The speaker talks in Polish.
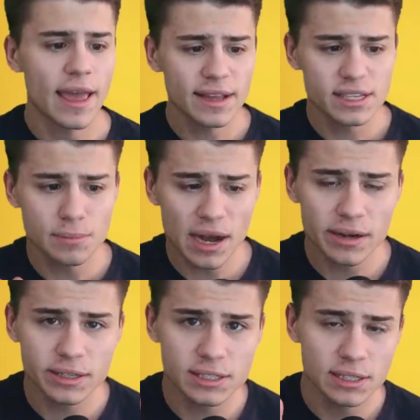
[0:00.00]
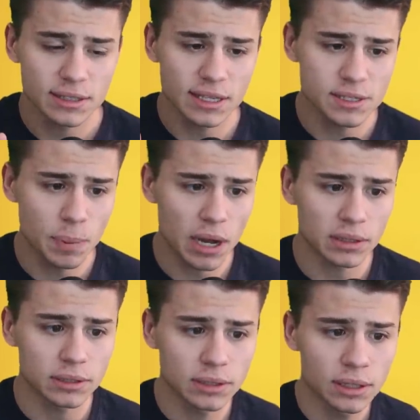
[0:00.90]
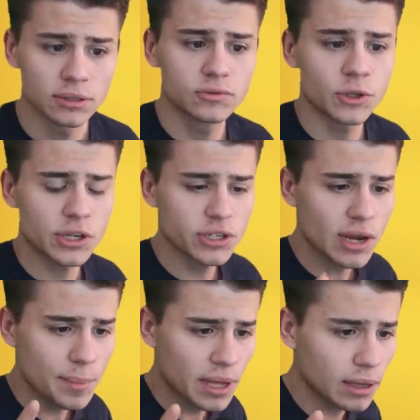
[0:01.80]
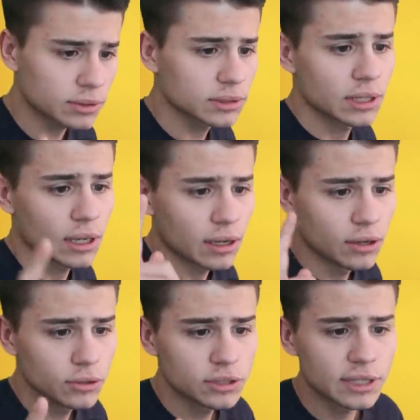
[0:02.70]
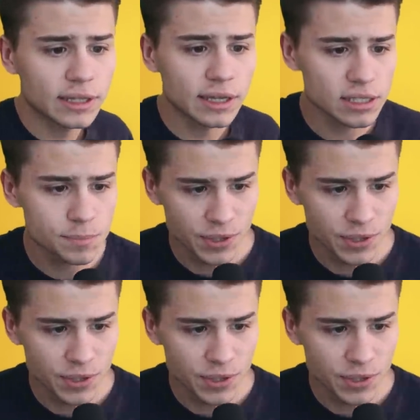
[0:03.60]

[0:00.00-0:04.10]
X marks the spot. Treasure abound. Loot that has